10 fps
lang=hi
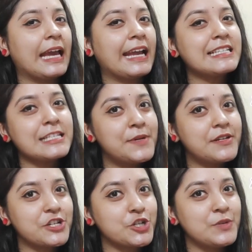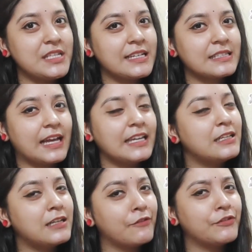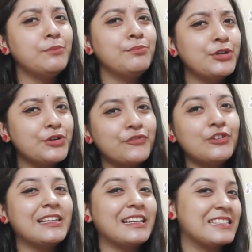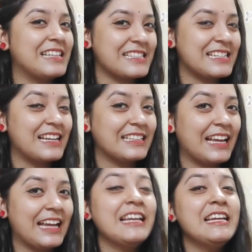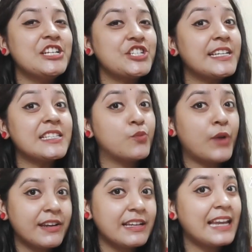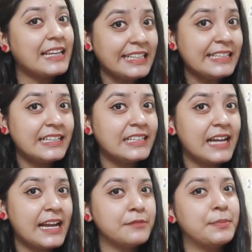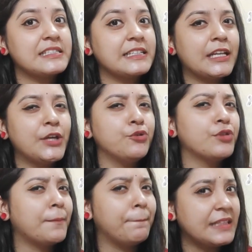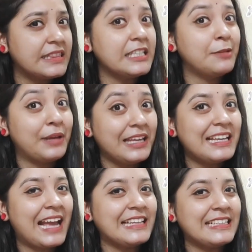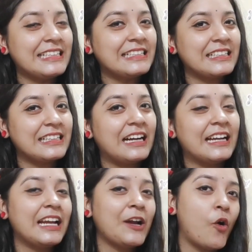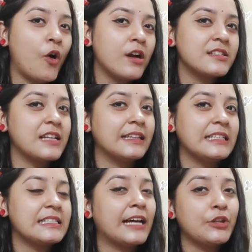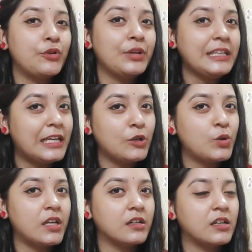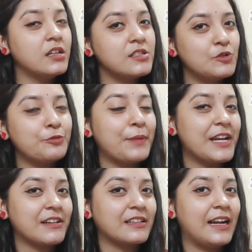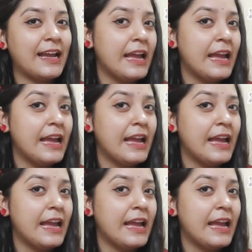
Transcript: है जिसमें रश्मि देसाई काफ़ी ब्यूटिफुल नज़र आ रही है शी इज़ वेयरिंग एन इंडियन अटायर बेसिकली उन्होंने बिंदी भी कैरी कर रखा है और साथ ही साथ उन्होंने येलो कलर का सूट पहन रखा है